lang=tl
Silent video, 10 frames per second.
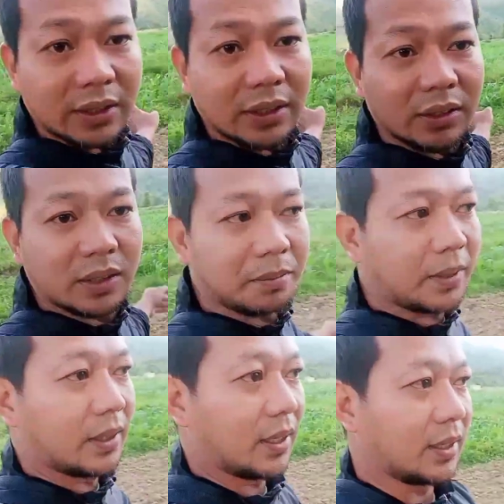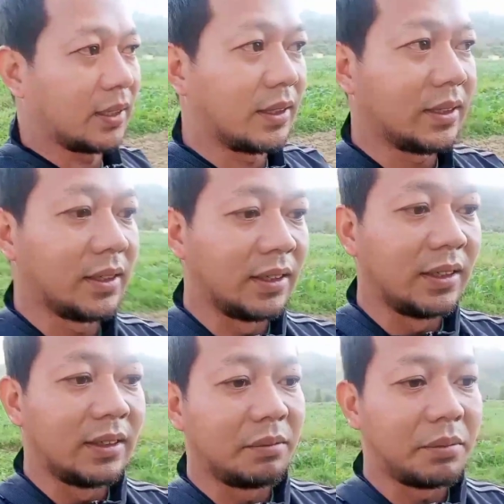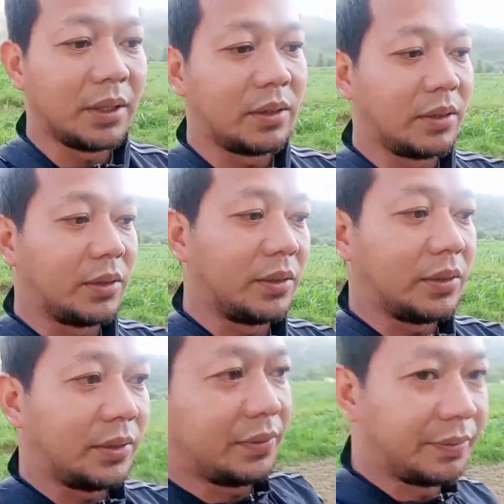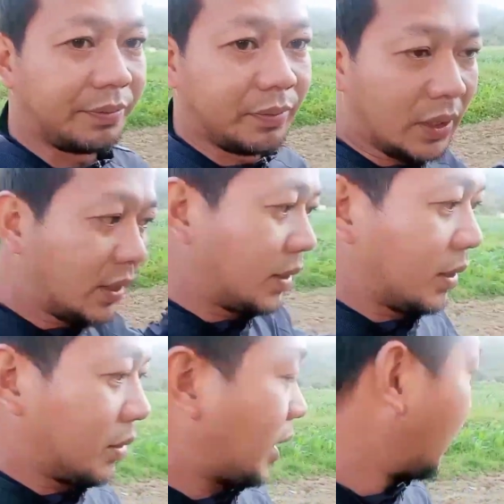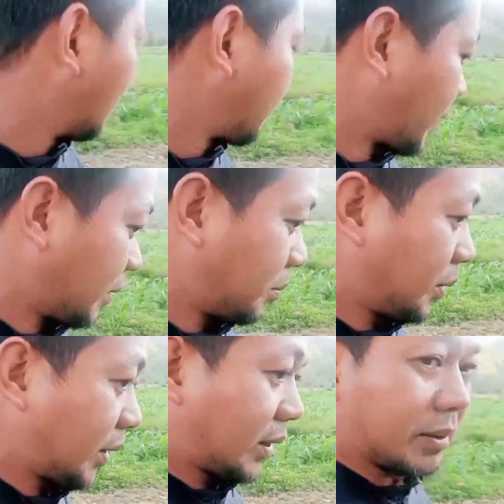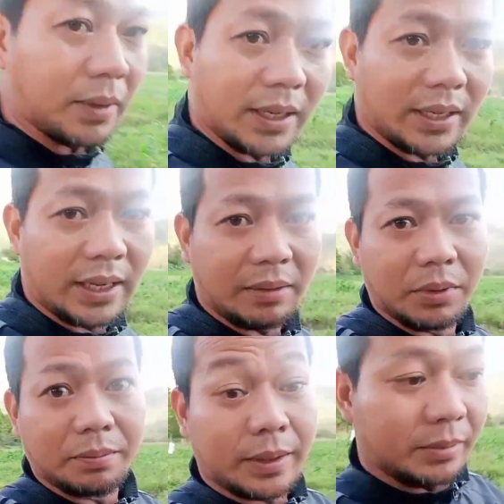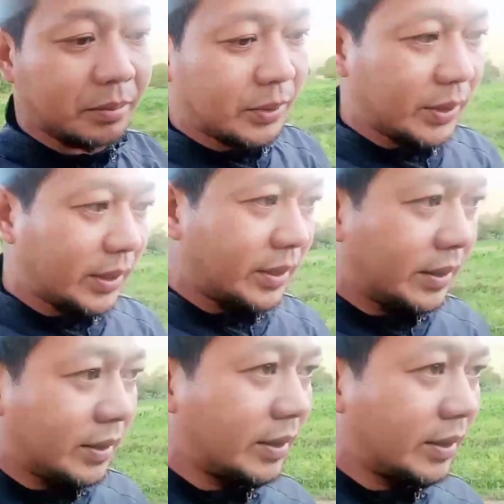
nandito sa paglaki pero ano pa rin po yan makakahabol pa rin po yan